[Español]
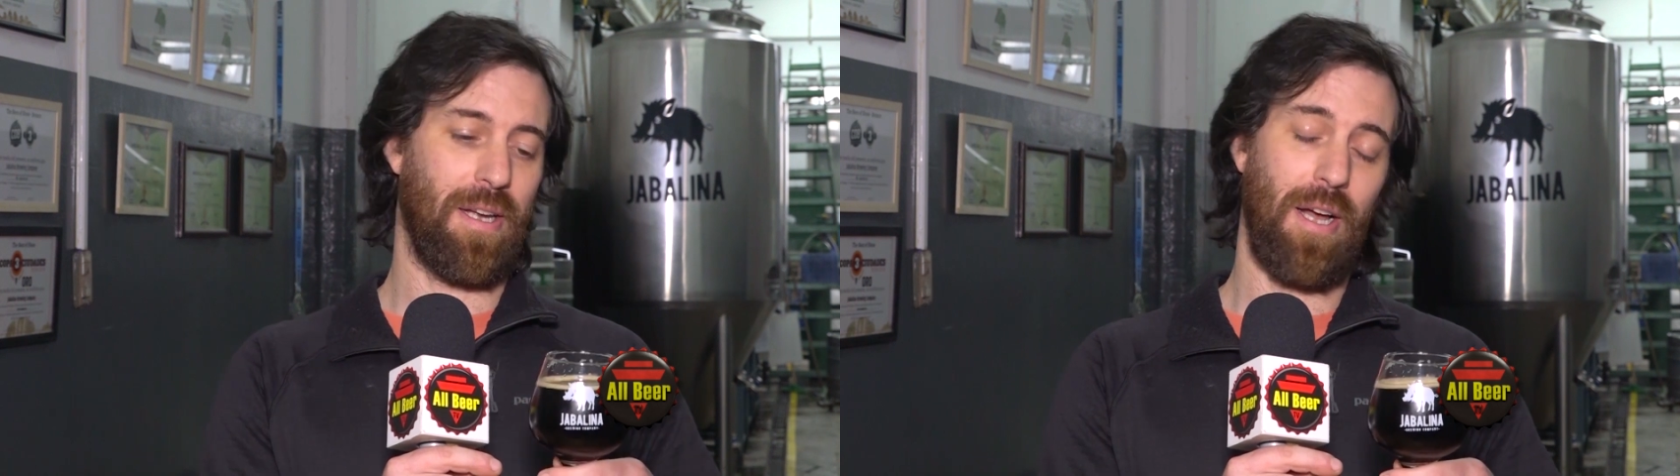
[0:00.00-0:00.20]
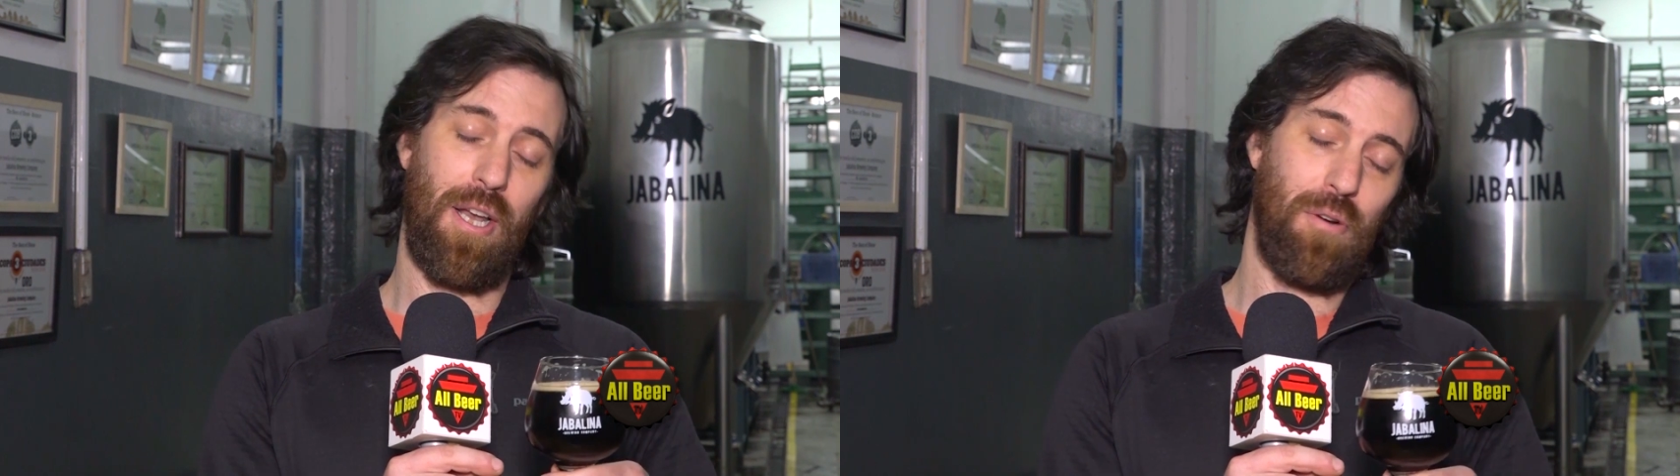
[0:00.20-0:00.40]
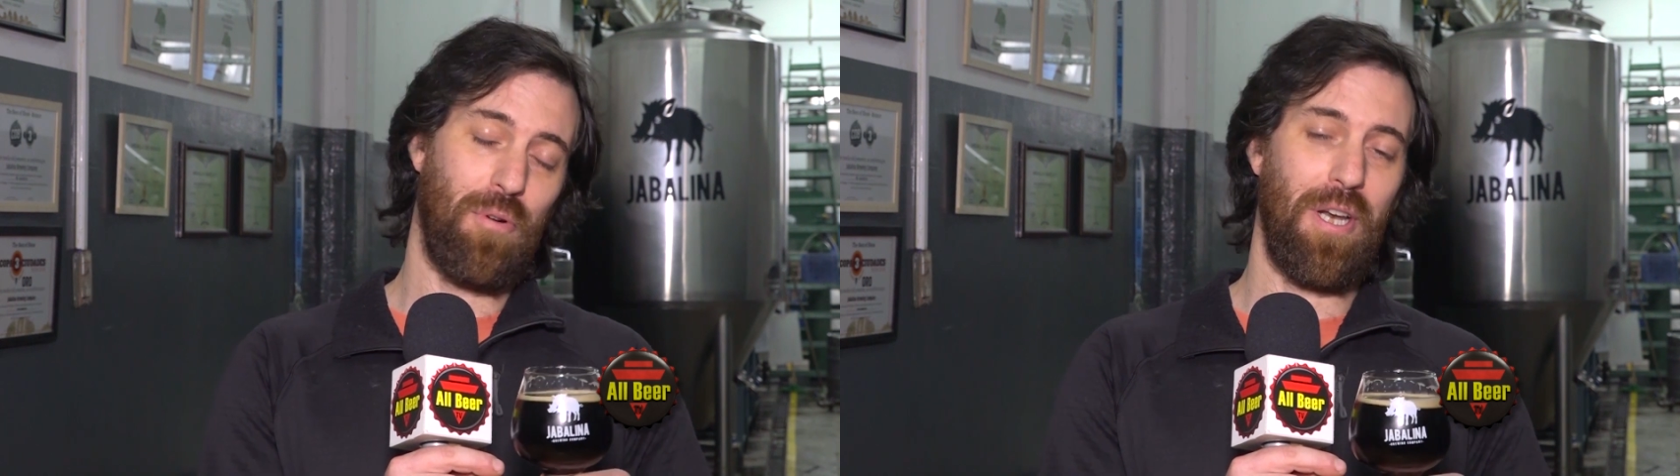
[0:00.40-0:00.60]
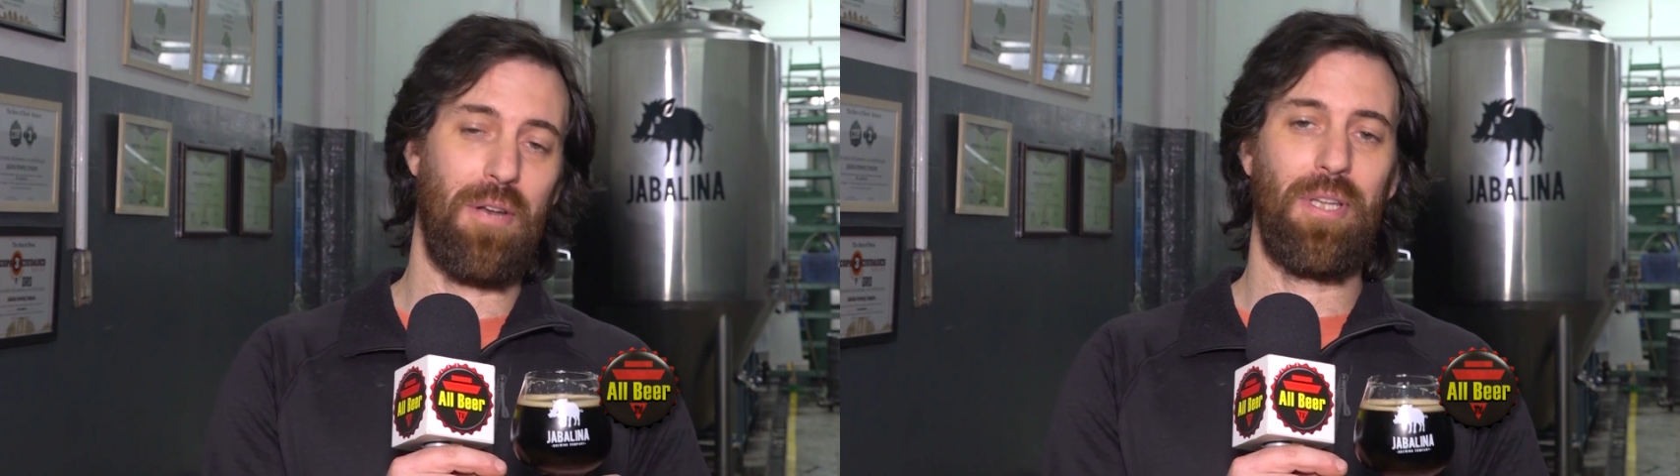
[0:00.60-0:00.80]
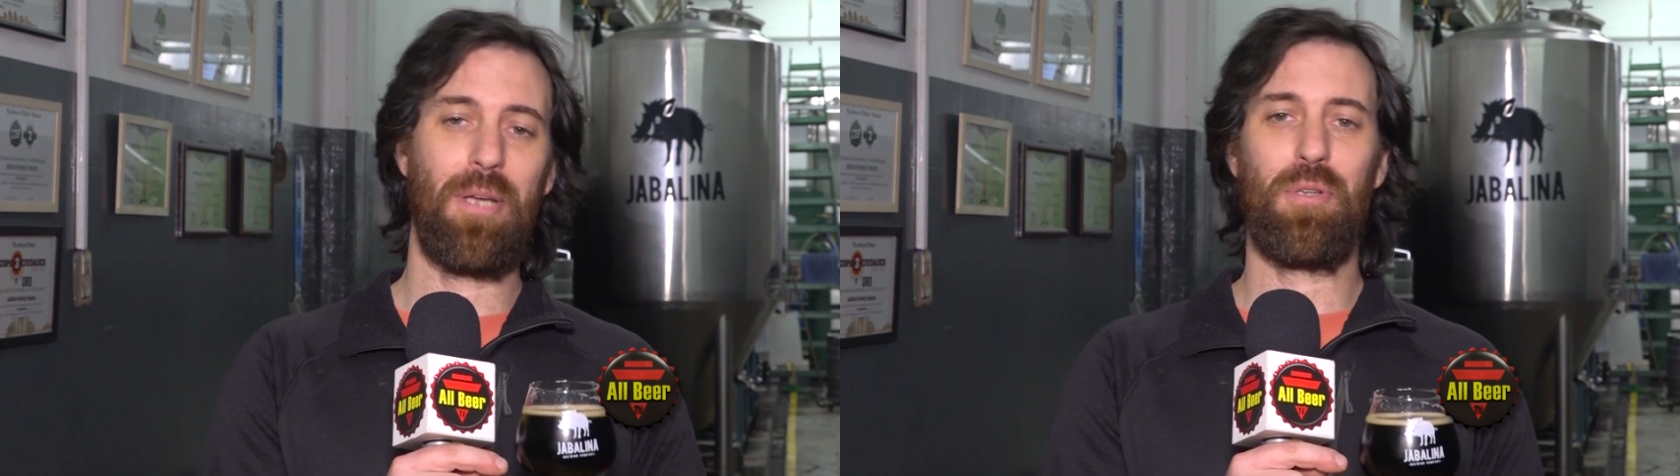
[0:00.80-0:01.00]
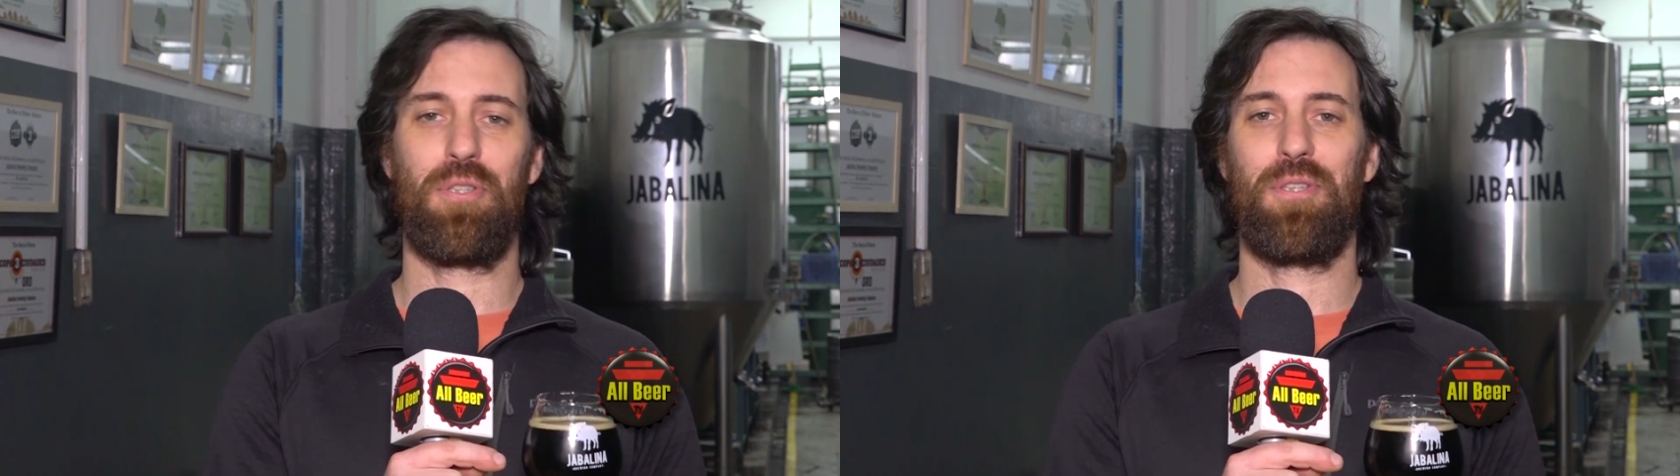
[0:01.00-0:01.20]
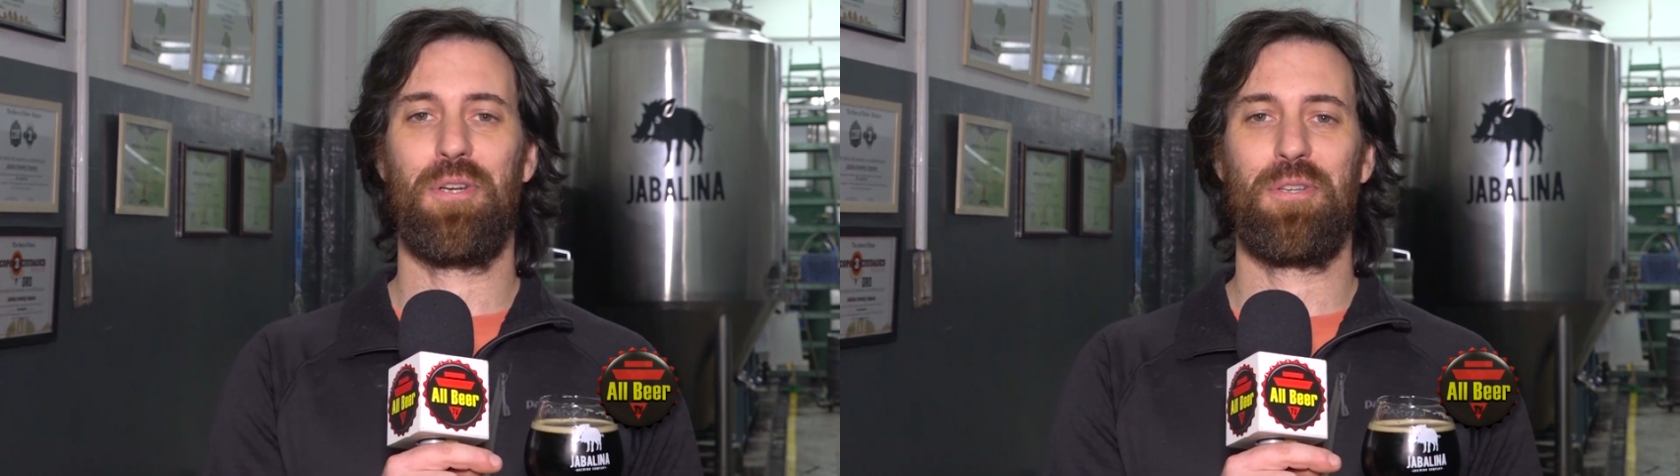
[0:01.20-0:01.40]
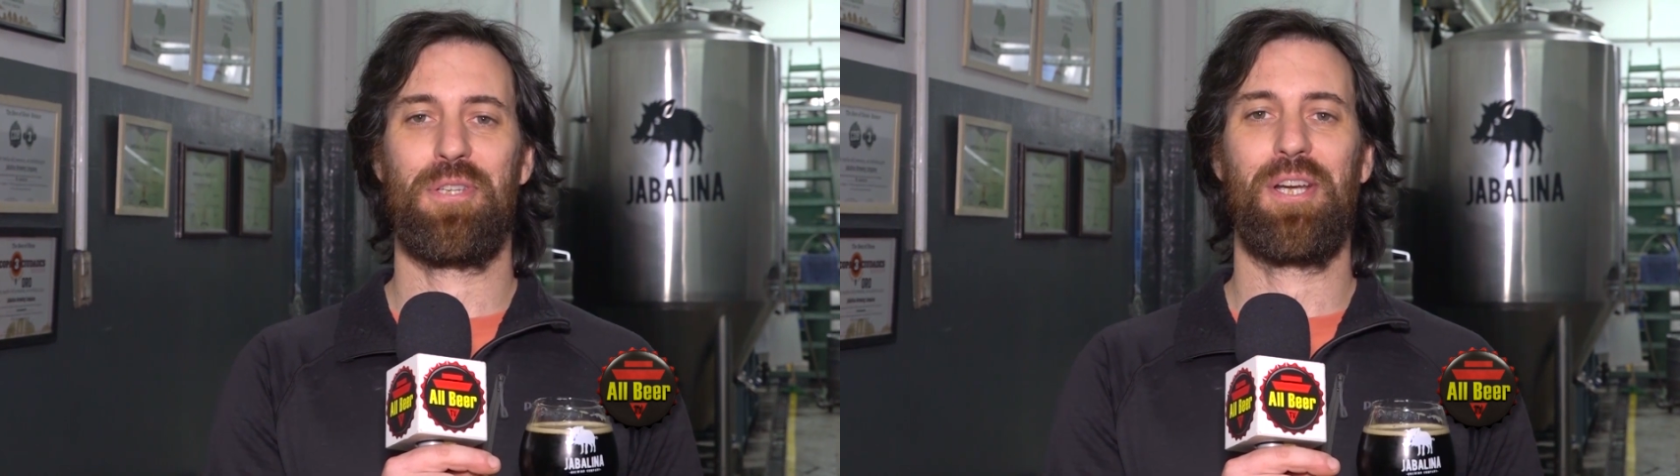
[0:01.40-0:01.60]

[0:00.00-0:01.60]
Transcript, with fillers: a, a los cuales le vendemos y si no nos